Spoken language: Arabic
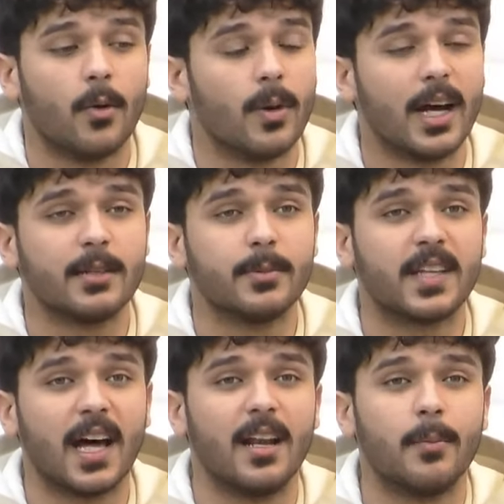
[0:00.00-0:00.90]
لازم
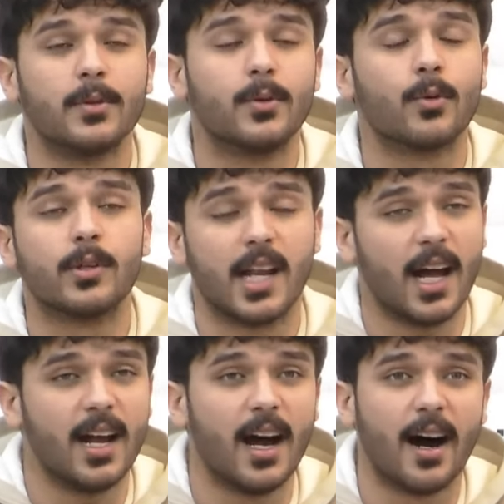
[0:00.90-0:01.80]
تتعلم من دروس
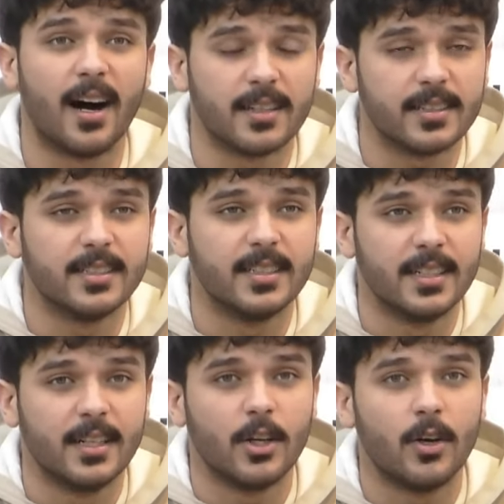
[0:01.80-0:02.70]
الحياه هذه
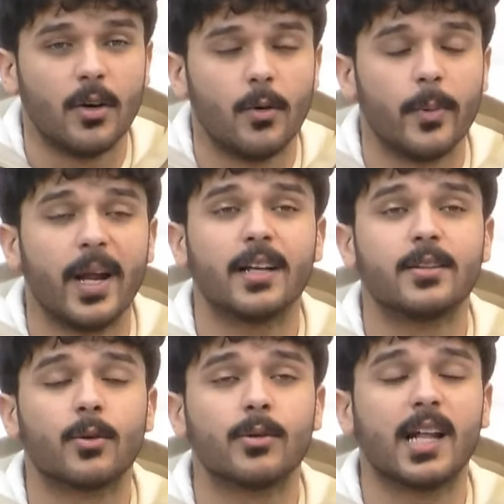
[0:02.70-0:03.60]
من احد
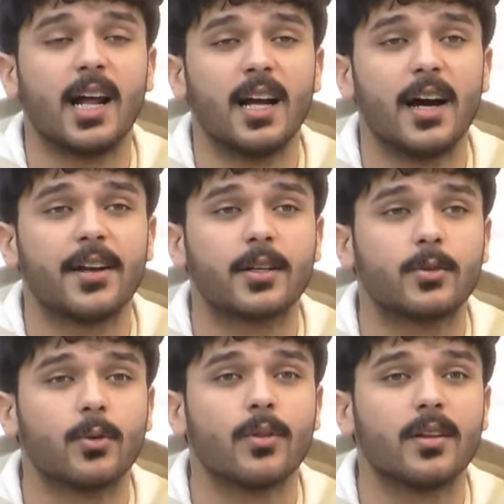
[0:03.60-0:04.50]
دروس الحياه انك
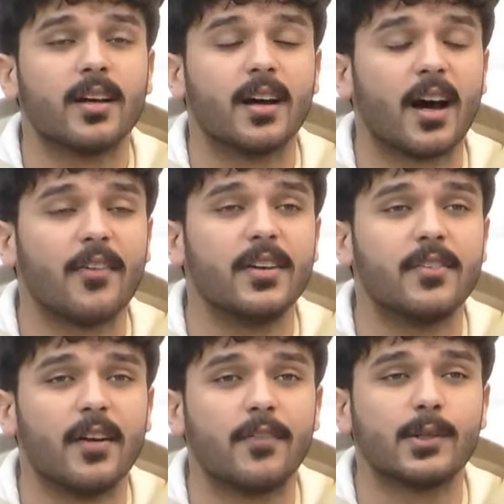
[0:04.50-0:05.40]
تكون
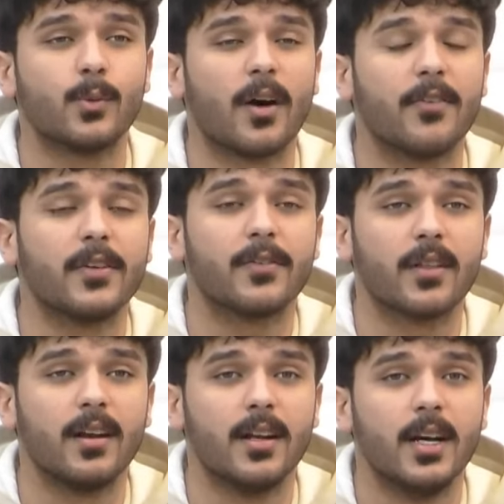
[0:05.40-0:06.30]
خفيف نفس وخفيف
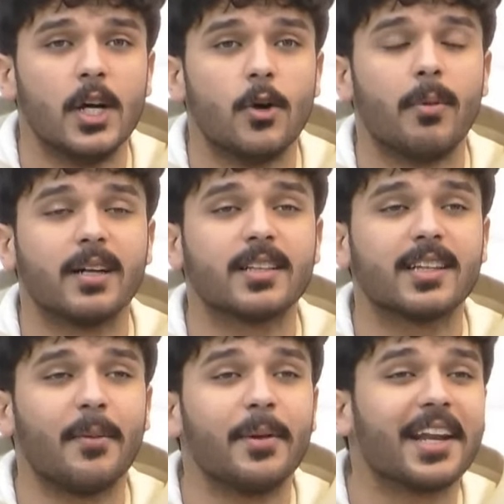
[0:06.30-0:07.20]
ظل ما
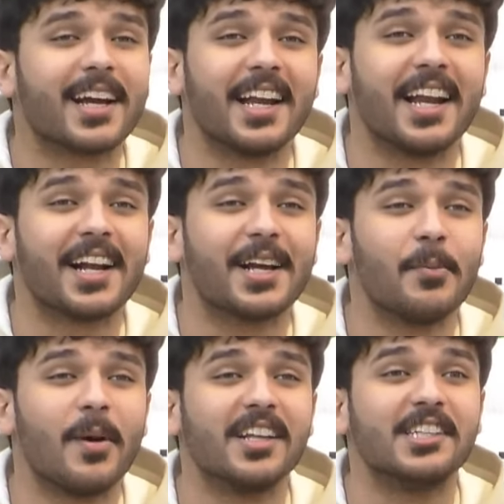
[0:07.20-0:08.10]
تطلع منك الا
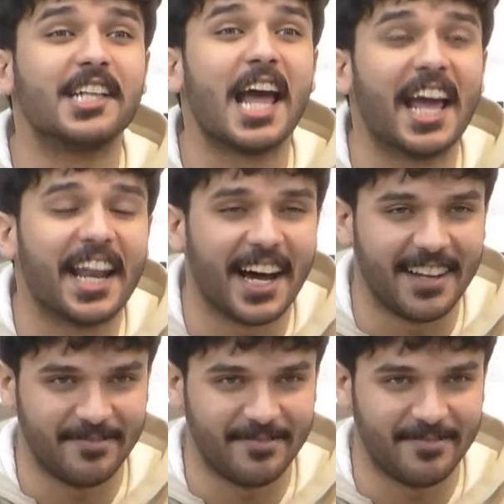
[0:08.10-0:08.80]
الكلمه الزينه